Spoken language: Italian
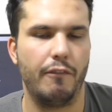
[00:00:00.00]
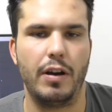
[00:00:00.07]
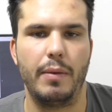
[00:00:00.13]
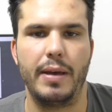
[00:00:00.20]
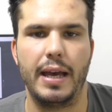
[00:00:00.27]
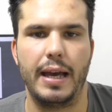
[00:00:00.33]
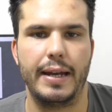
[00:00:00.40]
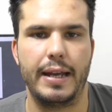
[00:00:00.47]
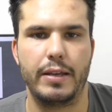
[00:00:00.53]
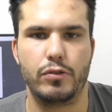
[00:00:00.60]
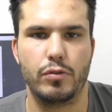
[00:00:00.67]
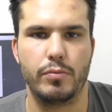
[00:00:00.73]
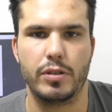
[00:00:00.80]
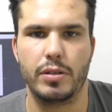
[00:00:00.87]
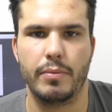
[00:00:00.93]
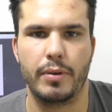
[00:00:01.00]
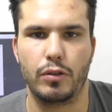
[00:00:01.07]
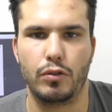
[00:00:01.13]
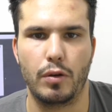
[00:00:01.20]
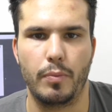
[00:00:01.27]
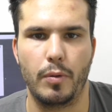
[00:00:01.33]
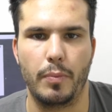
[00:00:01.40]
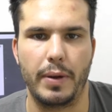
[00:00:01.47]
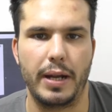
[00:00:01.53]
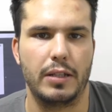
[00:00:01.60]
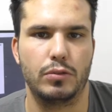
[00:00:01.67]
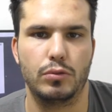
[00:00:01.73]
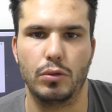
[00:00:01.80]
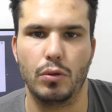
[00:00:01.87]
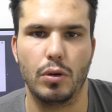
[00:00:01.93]
vabbè adesso mi sembra troppo
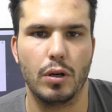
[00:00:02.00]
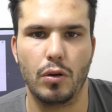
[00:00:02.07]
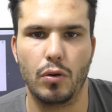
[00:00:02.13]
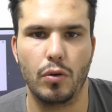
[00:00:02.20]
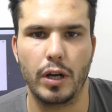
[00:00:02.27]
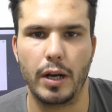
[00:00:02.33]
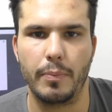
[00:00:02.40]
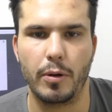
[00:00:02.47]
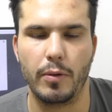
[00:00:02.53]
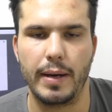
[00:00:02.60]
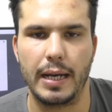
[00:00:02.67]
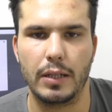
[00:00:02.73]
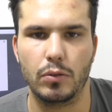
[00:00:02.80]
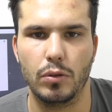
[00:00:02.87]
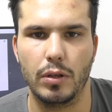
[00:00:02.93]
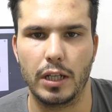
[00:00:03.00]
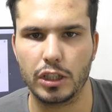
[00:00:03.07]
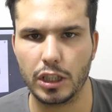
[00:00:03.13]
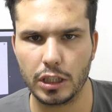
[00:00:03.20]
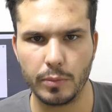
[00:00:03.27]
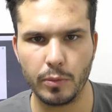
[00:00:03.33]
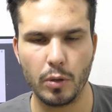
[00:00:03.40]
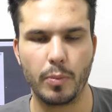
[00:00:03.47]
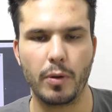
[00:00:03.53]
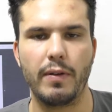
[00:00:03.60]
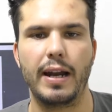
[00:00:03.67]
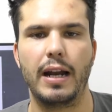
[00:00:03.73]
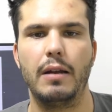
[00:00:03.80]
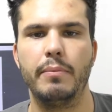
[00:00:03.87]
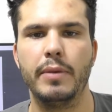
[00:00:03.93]
presto, non l'ho ancora provato. Lasciatemelo
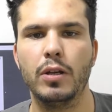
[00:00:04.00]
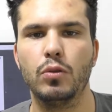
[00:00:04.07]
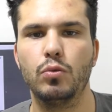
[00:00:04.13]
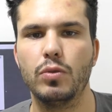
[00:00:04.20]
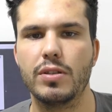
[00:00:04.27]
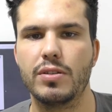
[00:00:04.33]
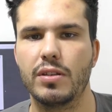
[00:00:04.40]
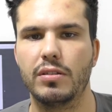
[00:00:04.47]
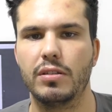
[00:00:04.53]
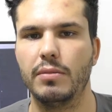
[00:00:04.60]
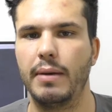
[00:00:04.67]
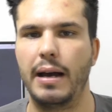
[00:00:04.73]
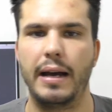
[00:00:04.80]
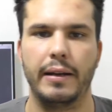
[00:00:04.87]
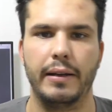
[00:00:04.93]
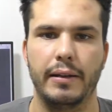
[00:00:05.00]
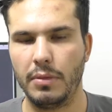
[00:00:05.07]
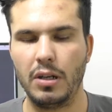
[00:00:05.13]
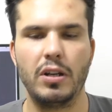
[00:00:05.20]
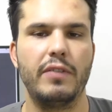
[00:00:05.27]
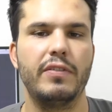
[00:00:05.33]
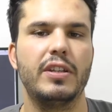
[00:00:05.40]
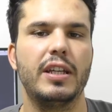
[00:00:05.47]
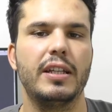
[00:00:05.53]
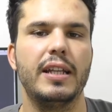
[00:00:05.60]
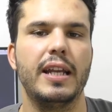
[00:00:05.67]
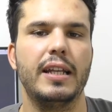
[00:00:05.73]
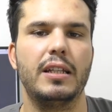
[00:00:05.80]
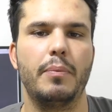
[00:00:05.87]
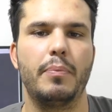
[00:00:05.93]
provare almeno due settimane. Ma allora vi
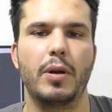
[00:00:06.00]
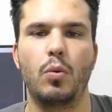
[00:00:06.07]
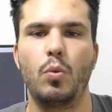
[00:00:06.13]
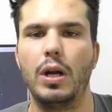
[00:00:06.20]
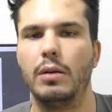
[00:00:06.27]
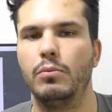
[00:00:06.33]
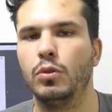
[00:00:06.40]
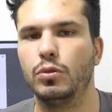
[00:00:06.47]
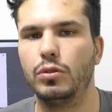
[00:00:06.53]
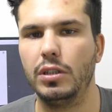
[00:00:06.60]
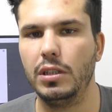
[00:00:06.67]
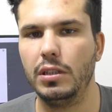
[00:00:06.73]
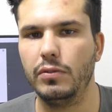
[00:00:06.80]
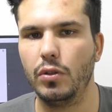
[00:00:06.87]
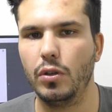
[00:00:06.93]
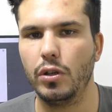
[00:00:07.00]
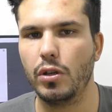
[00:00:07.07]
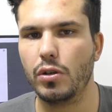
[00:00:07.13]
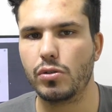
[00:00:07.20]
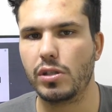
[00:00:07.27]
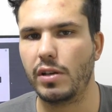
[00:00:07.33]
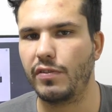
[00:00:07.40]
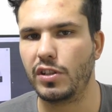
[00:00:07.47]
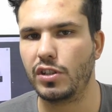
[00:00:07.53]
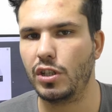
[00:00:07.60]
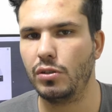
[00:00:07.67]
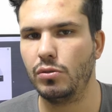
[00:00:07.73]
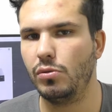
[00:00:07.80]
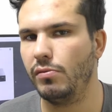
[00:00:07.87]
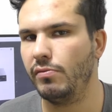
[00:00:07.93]
chiederete per quale motivo io stia
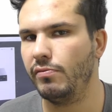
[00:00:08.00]
facendo un